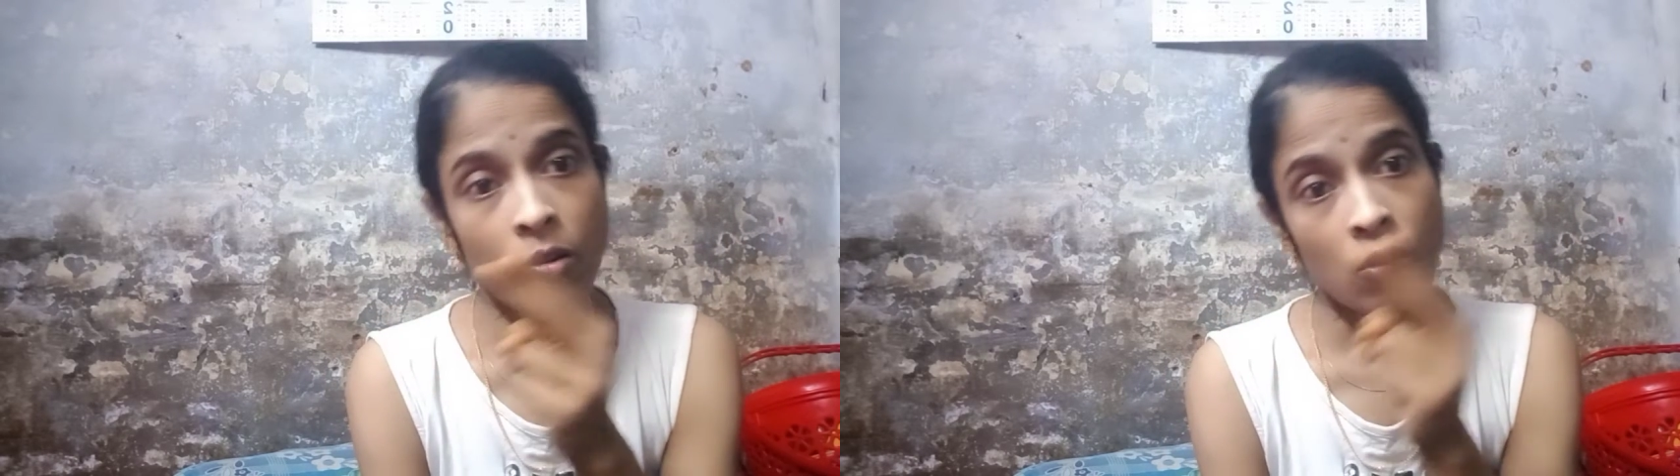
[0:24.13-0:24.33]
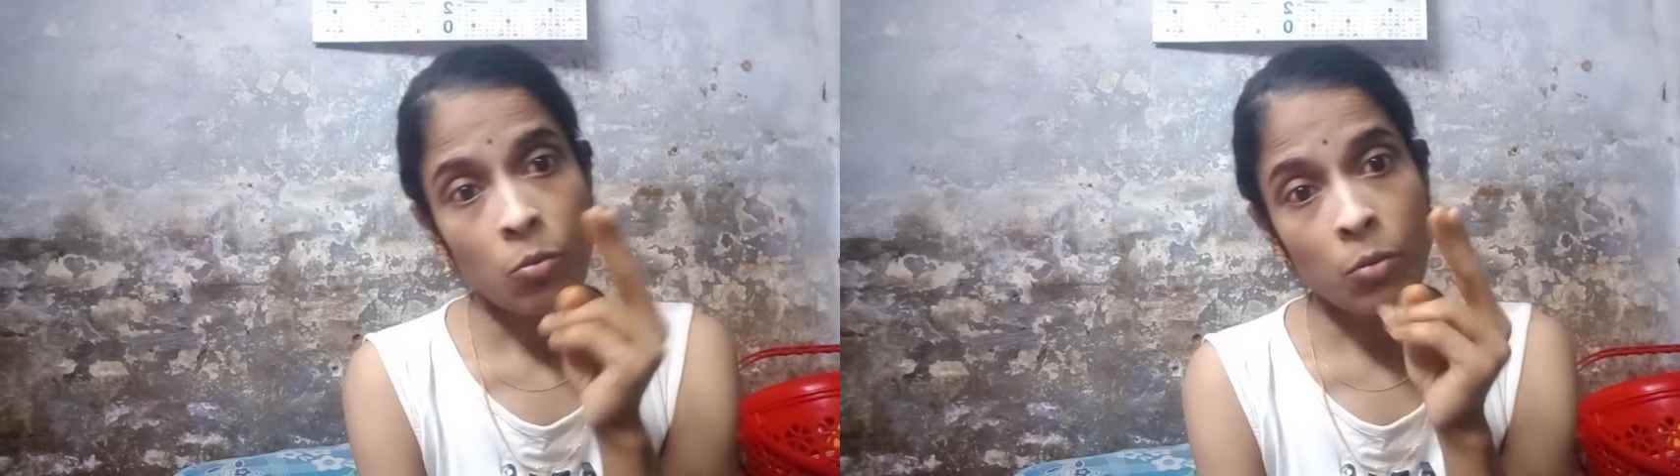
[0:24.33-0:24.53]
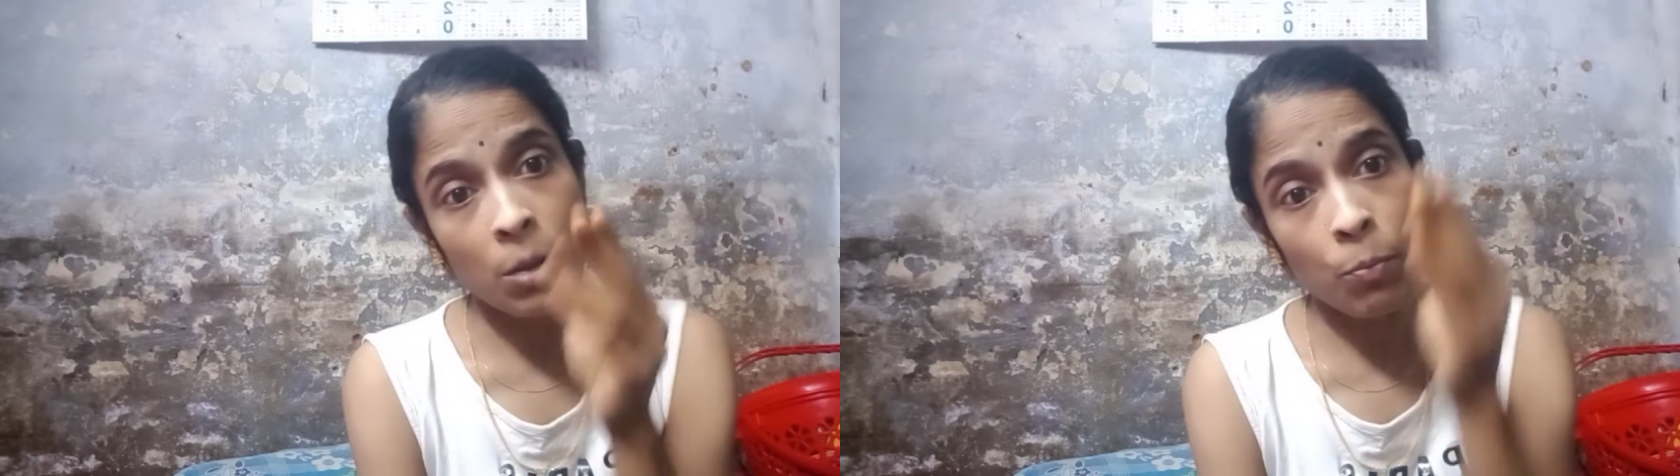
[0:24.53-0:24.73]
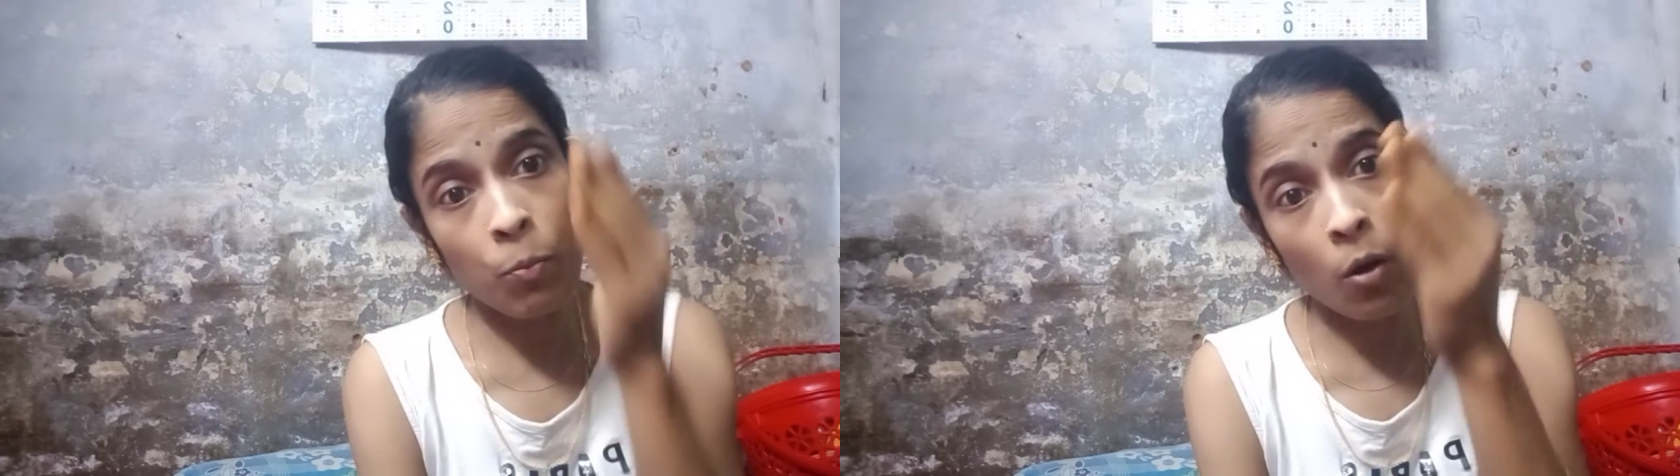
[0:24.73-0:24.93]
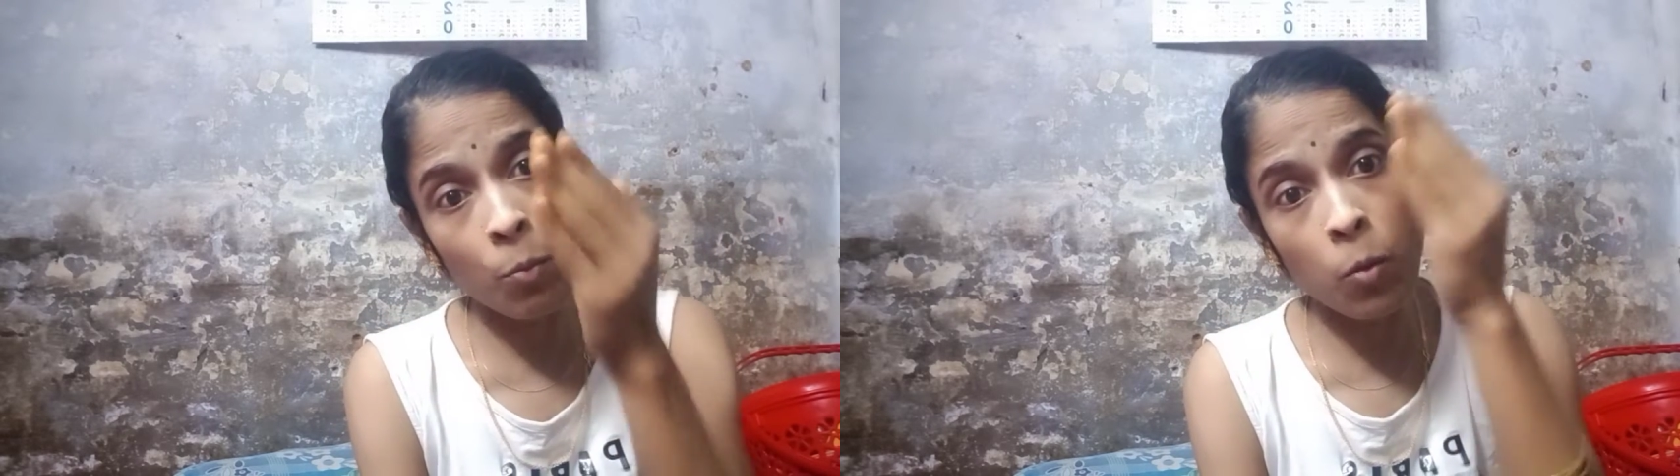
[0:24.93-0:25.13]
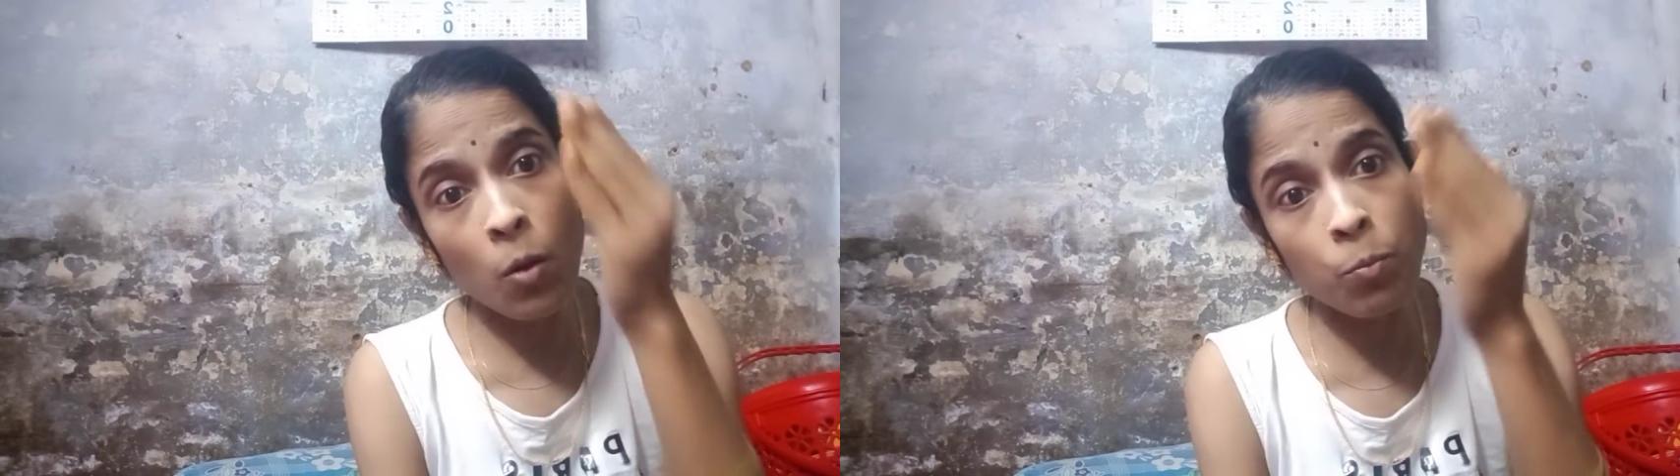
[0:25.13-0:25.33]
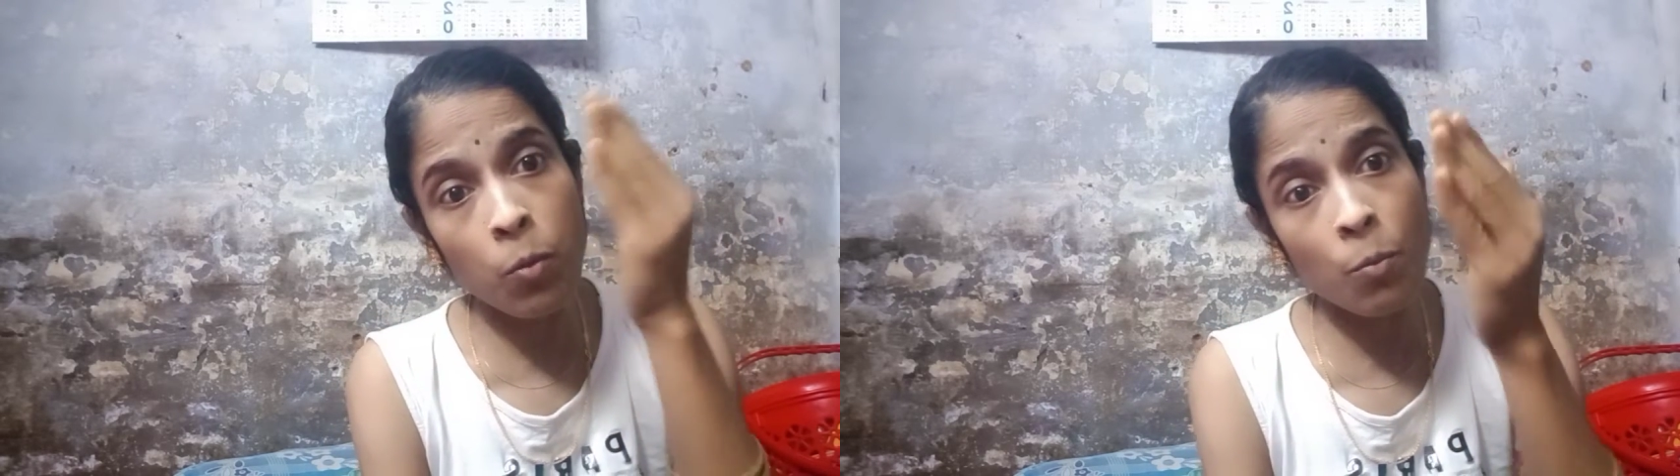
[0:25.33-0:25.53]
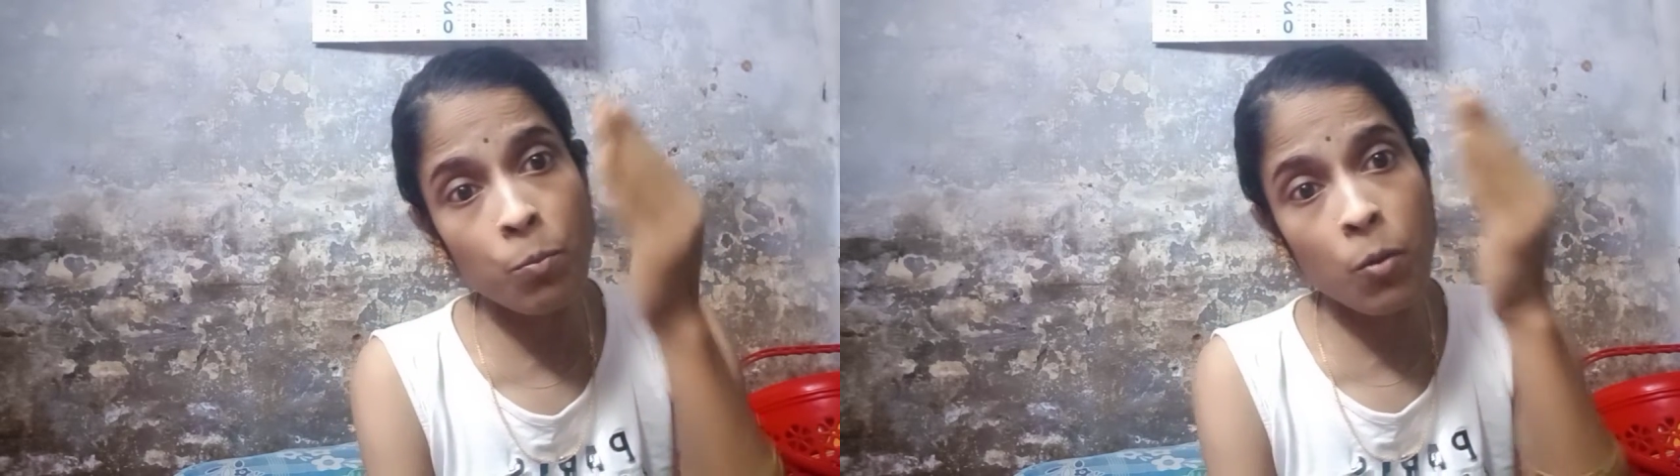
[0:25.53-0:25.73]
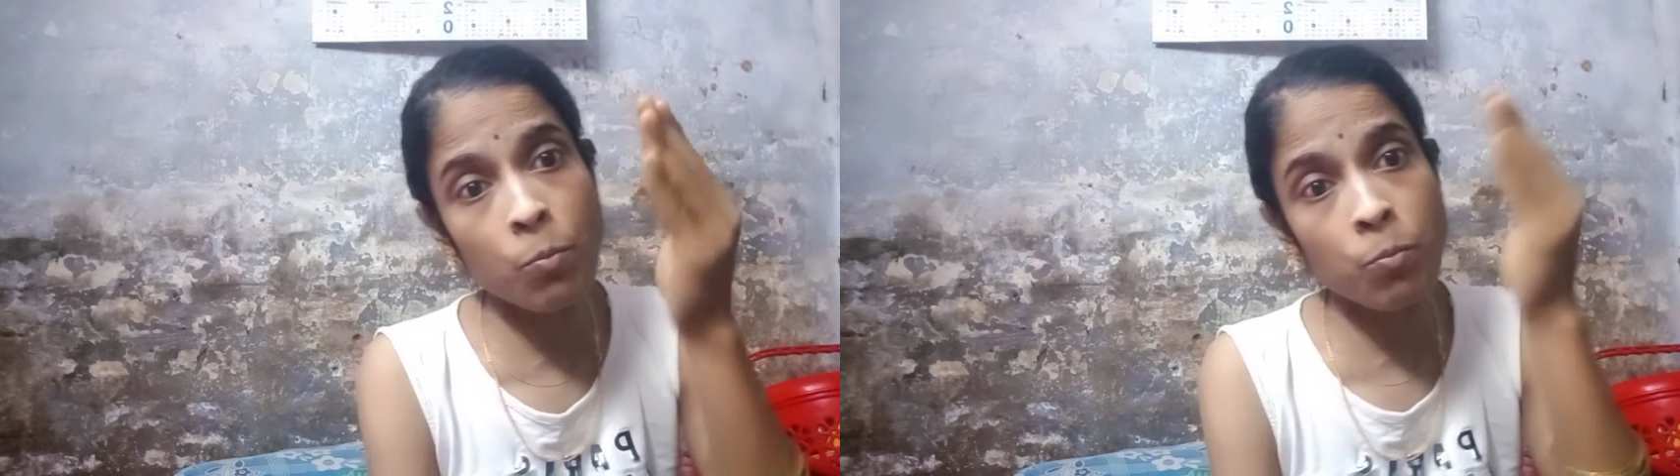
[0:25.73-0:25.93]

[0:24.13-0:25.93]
মানে পরপর পরপর